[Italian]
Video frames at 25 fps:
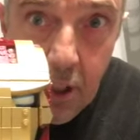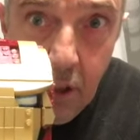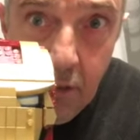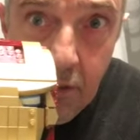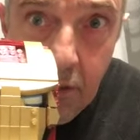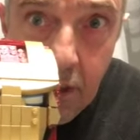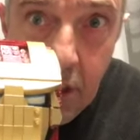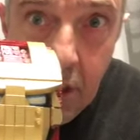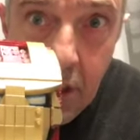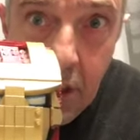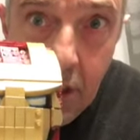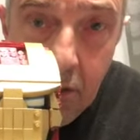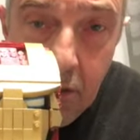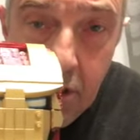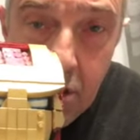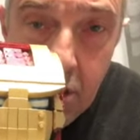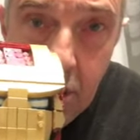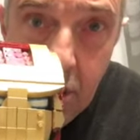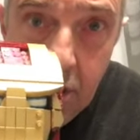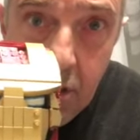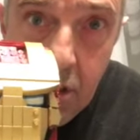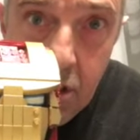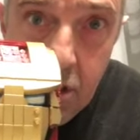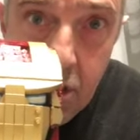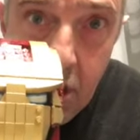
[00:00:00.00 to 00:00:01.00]
vedete questa
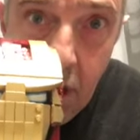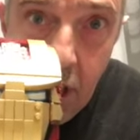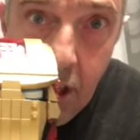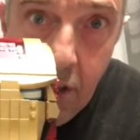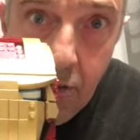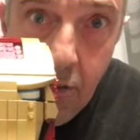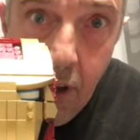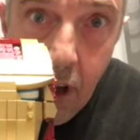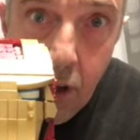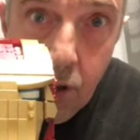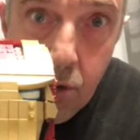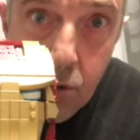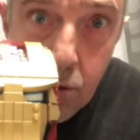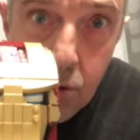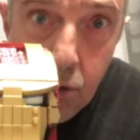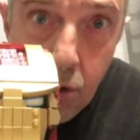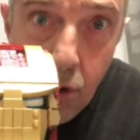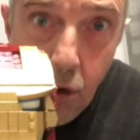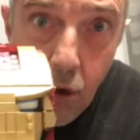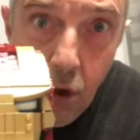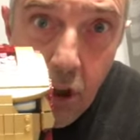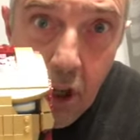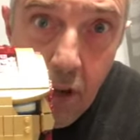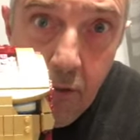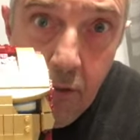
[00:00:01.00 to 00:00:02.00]
deve essere la Mark 1
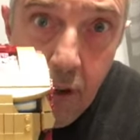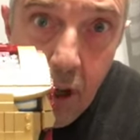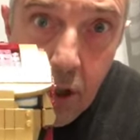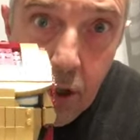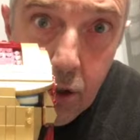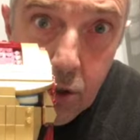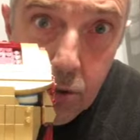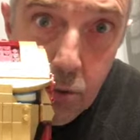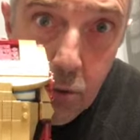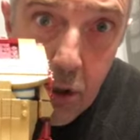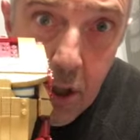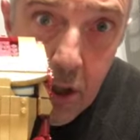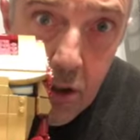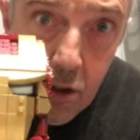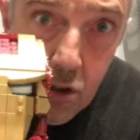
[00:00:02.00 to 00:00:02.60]
o la Mark 2,